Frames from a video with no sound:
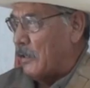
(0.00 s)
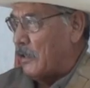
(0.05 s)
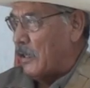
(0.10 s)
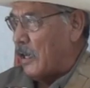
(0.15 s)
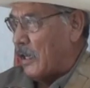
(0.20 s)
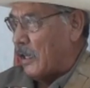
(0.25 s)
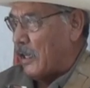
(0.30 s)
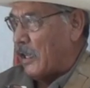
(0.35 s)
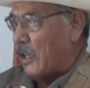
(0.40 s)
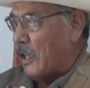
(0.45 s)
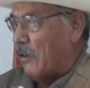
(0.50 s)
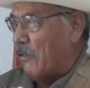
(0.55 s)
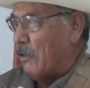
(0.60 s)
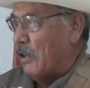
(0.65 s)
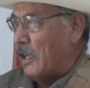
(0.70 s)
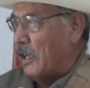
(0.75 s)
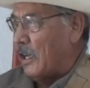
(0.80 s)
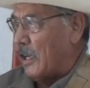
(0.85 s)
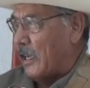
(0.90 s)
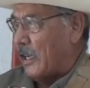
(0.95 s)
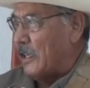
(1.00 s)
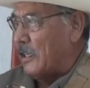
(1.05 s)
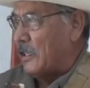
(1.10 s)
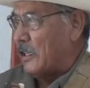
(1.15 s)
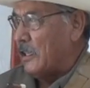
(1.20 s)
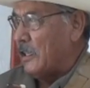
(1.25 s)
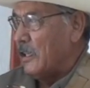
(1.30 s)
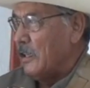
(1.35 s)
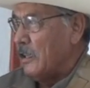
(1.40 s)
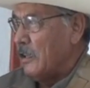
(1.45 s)
agradable a la
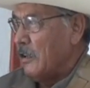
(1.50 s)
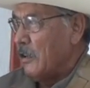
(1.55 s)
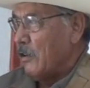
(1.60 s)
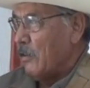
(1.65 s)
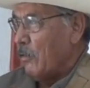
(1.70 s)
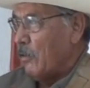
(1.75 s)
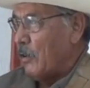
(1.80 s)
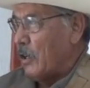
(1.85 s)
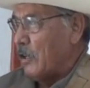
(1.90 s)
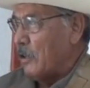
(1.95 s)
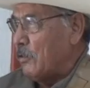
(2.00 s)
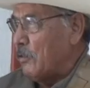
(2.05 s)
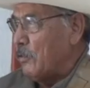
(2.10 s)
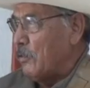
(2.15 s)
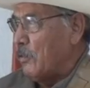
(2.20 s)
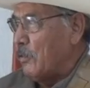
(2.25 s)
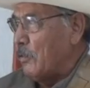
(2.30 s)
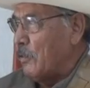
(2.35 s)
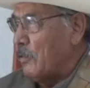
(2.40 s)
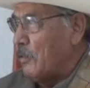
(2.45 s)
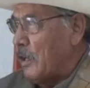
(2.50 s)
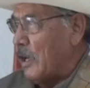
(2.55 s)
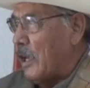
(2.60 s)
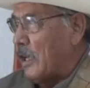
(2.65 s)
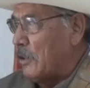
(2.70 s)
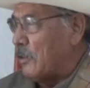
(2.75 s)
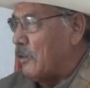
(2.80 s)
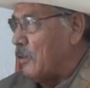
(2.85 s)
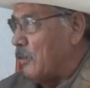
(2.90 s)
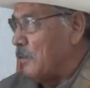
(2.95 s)
gente, un rato
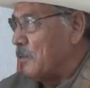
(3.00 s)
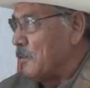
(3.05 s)
grato.